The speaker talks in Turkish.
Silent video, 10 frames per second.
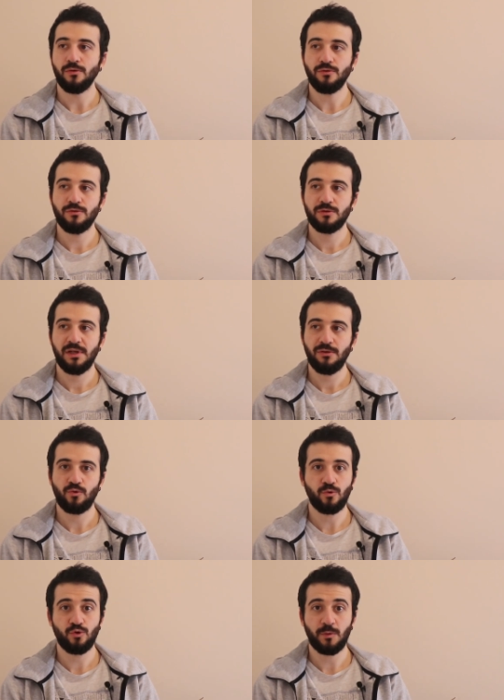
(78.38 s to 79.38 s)
O yüzden
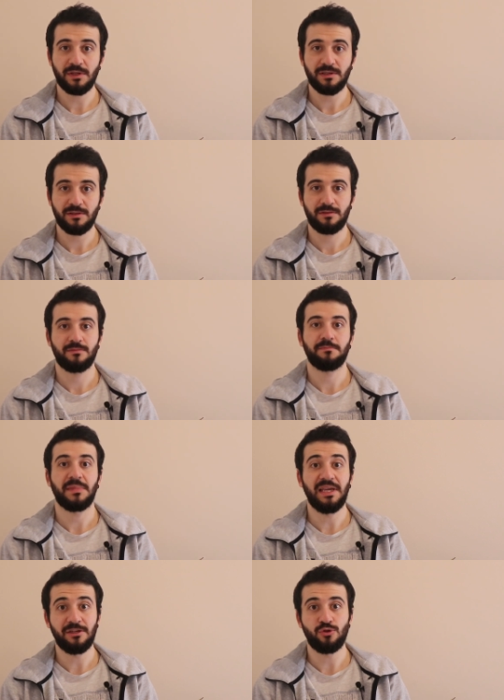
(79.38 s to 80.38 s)
konuşmanız
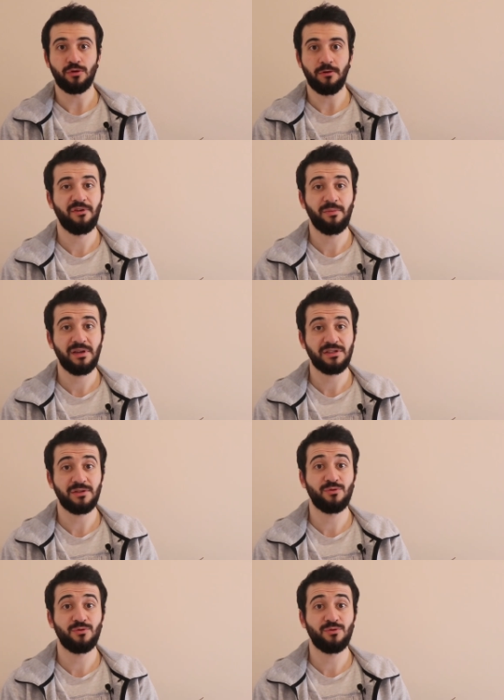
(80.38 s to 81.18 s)
gelişiyor ve bence